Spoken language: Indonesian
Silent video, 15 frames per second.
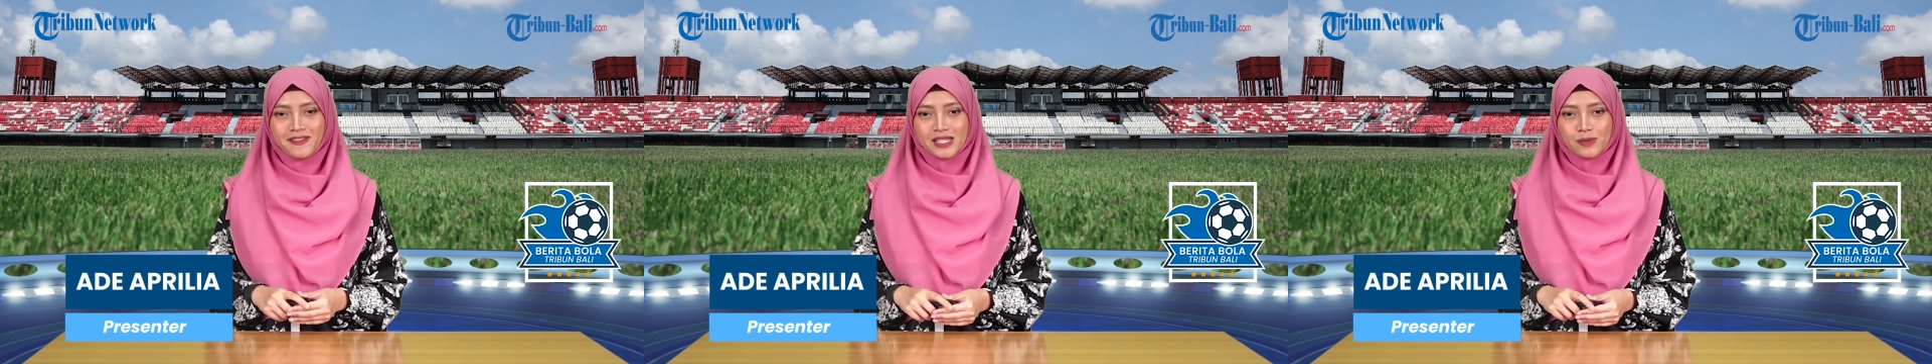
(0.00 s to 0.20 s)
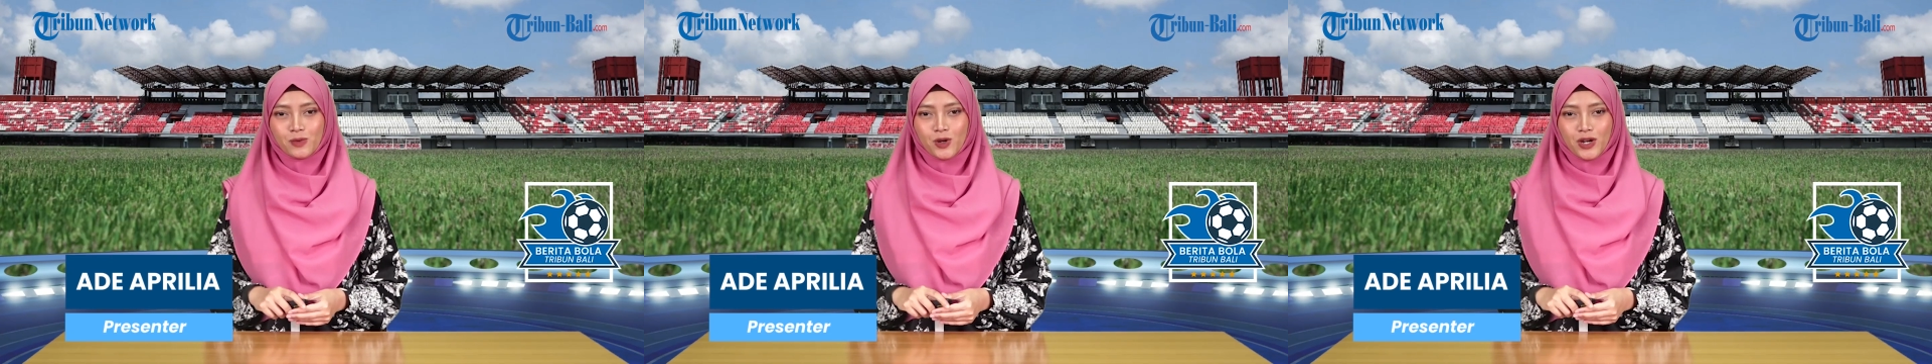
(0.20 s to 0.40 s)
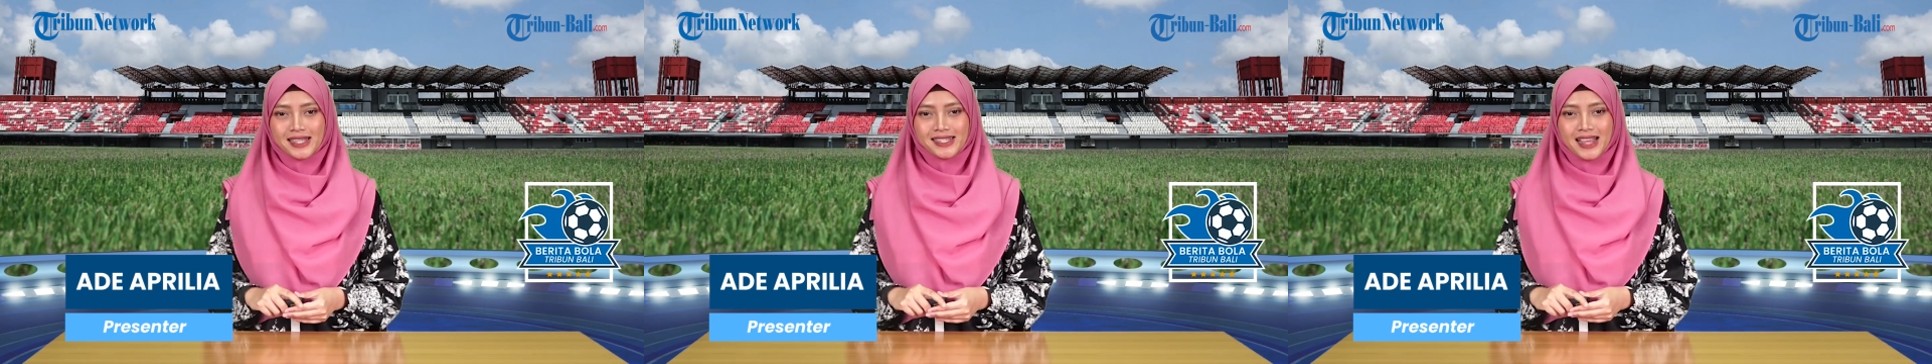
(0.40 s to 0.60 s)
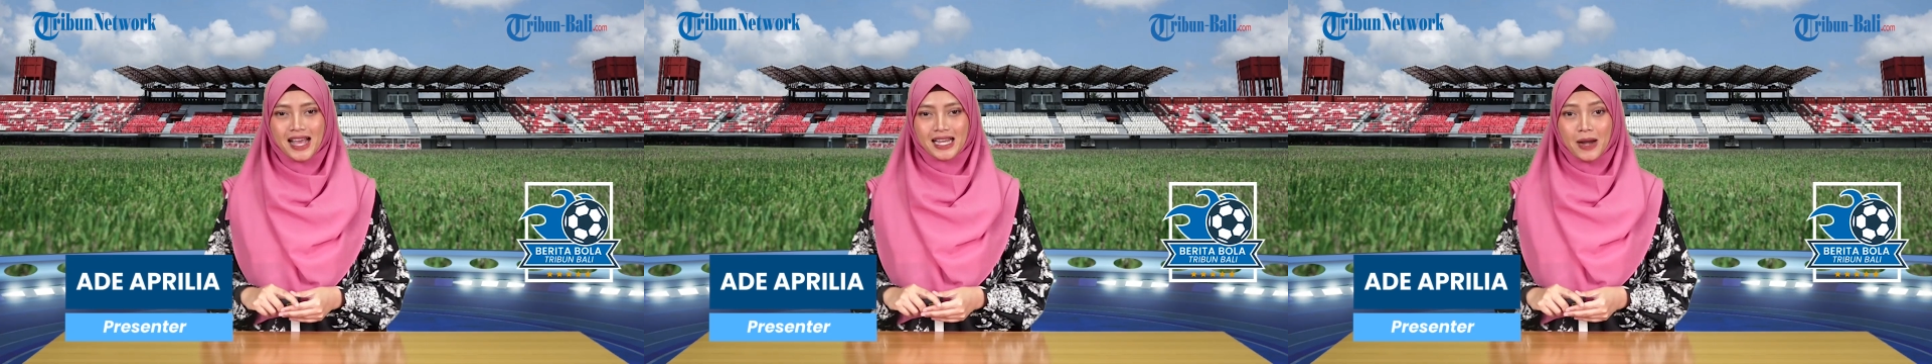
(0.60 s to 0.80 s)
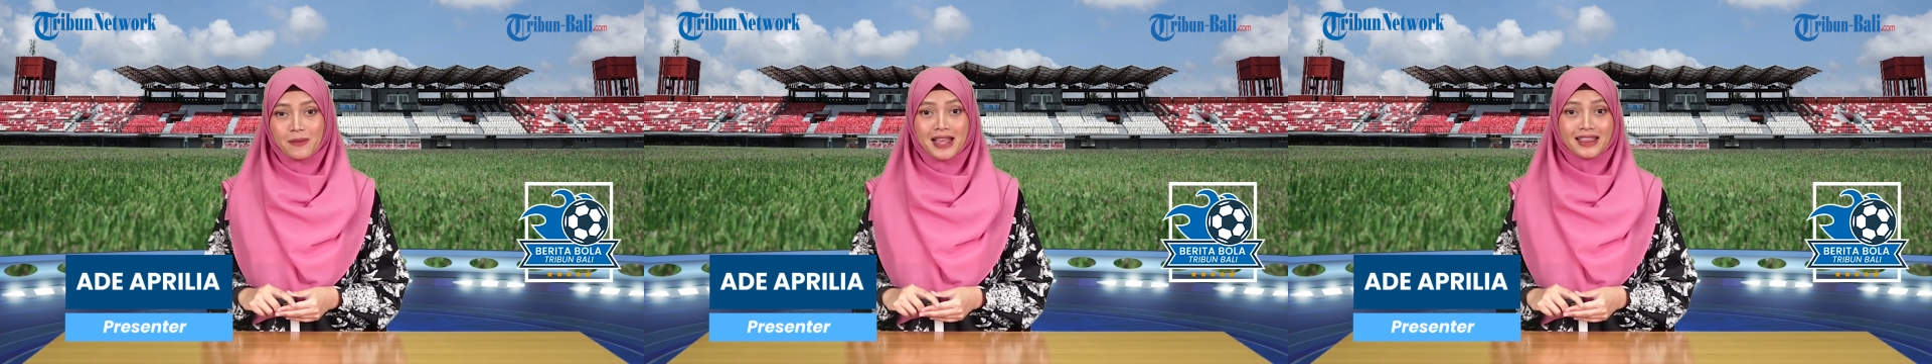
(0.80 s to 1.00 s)
Facebook,
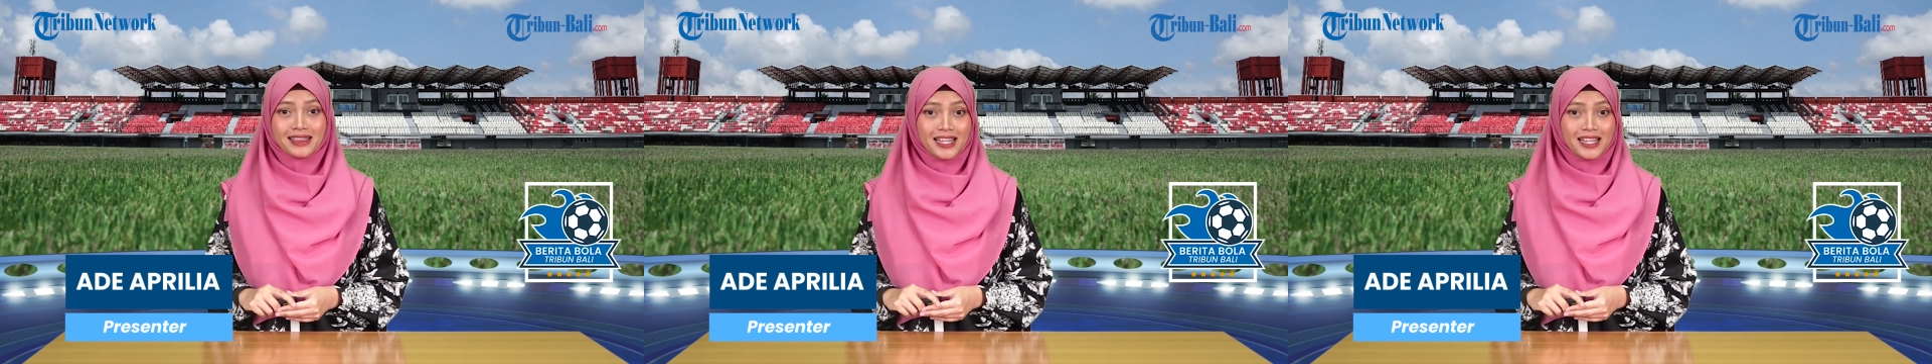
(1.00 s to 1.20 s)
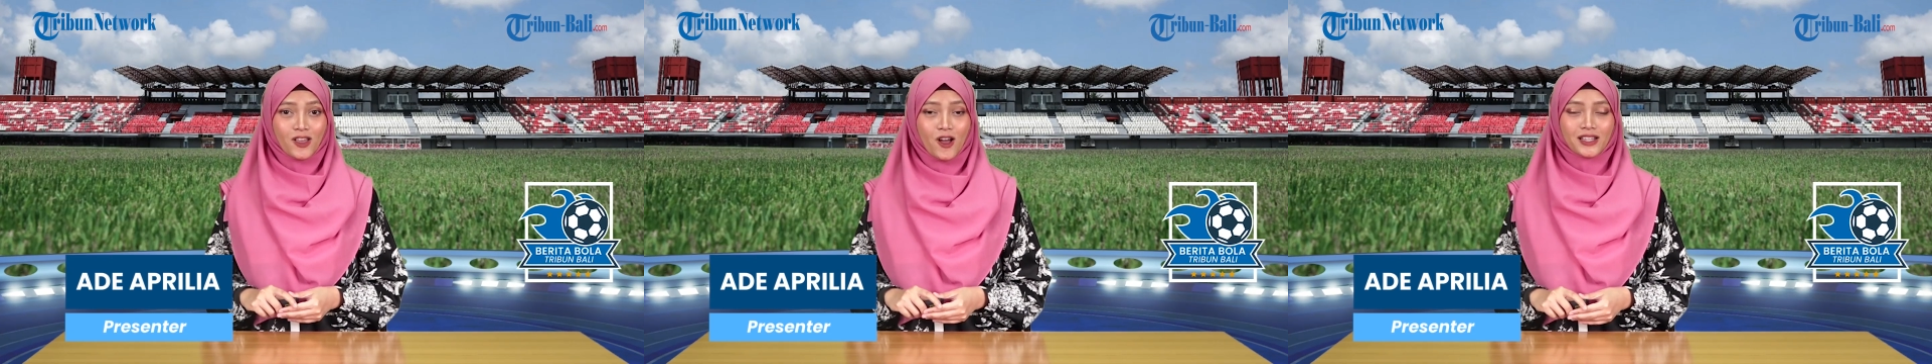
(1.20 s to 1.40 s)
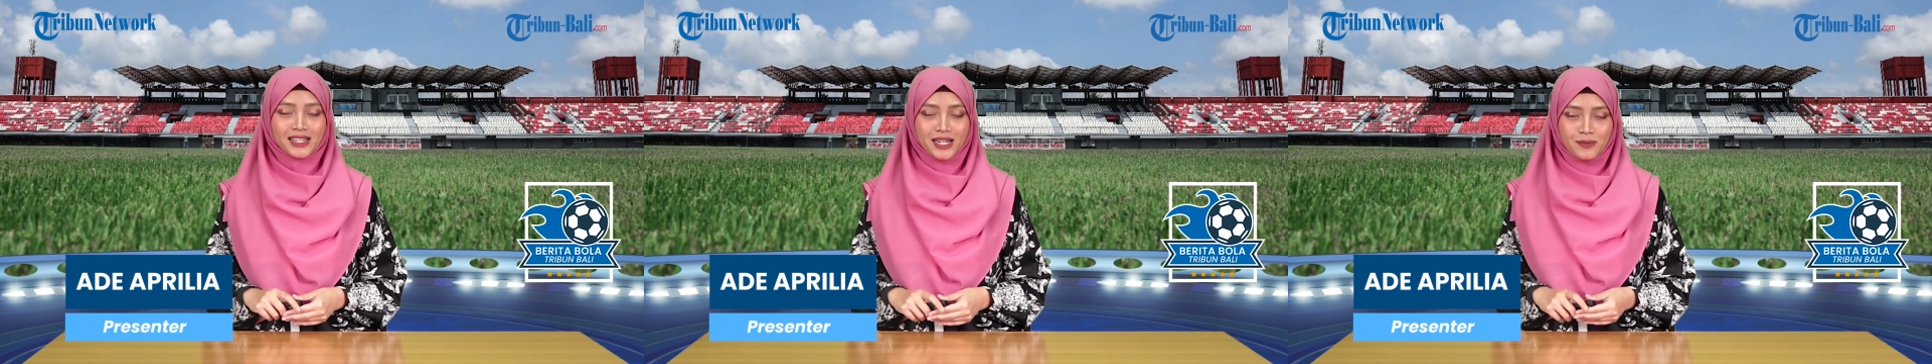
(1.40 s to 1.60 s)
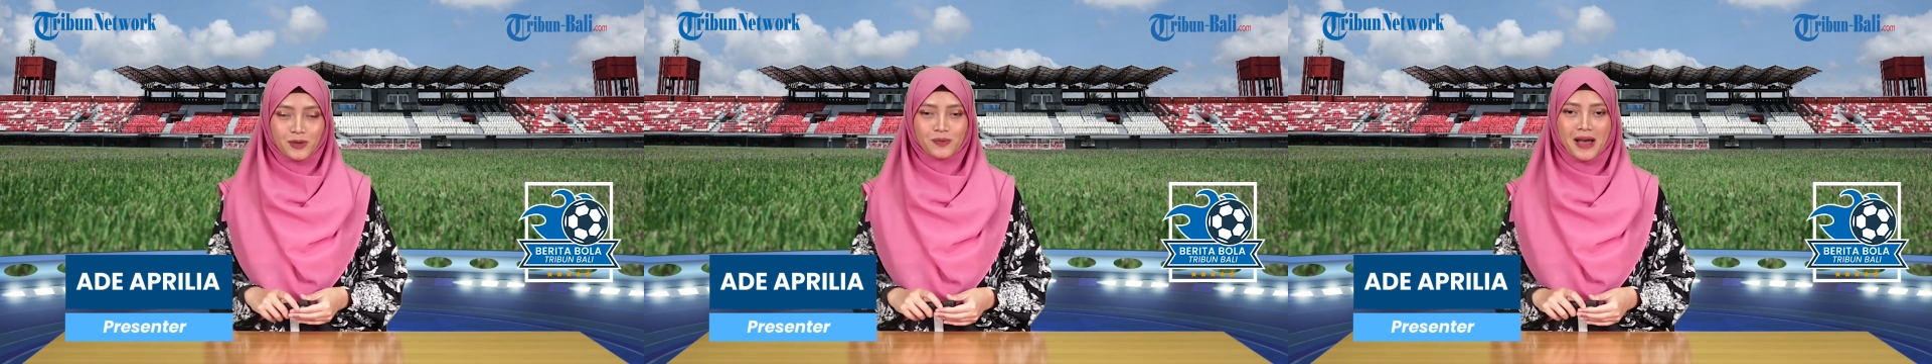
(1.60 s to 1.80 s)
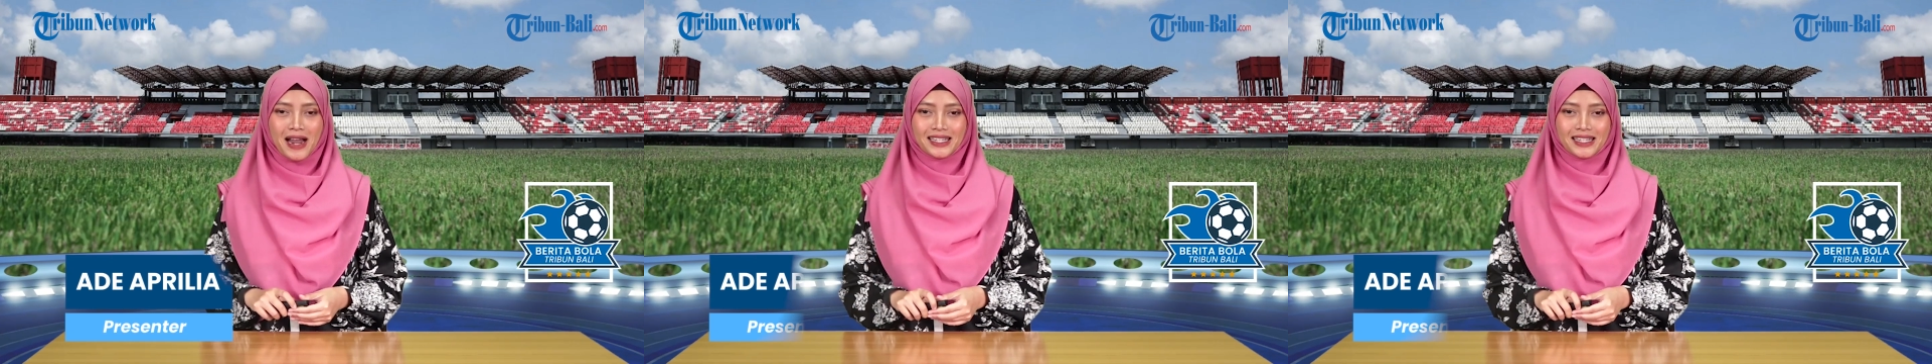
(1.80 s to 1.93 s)
Instagram, dan TikTok Tribun